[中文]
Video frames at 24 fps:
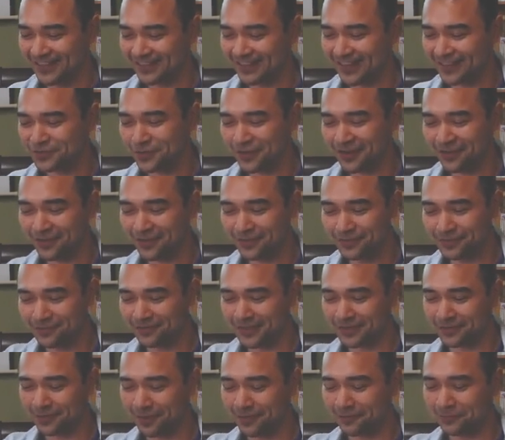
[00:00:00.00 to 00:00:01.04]
那最后如
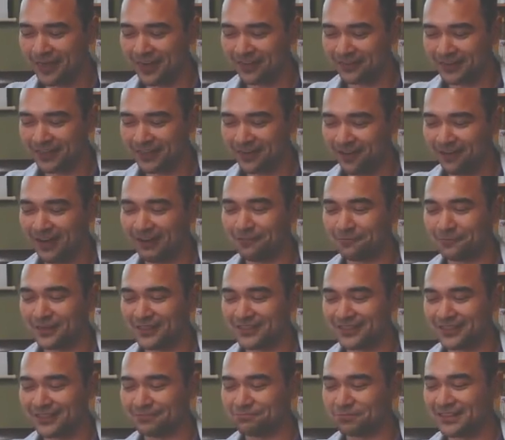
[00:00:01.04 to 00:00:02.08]
果投票的话，我们
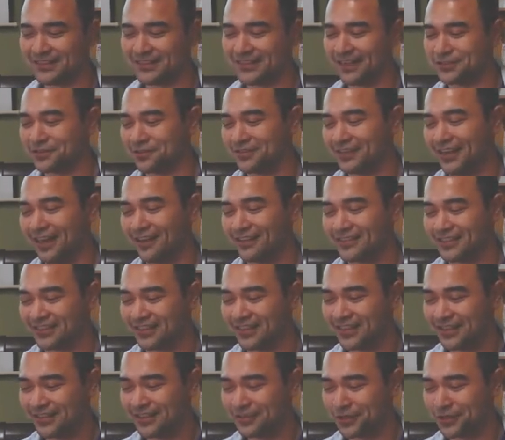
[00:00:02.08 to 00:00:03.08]
其实比较重要是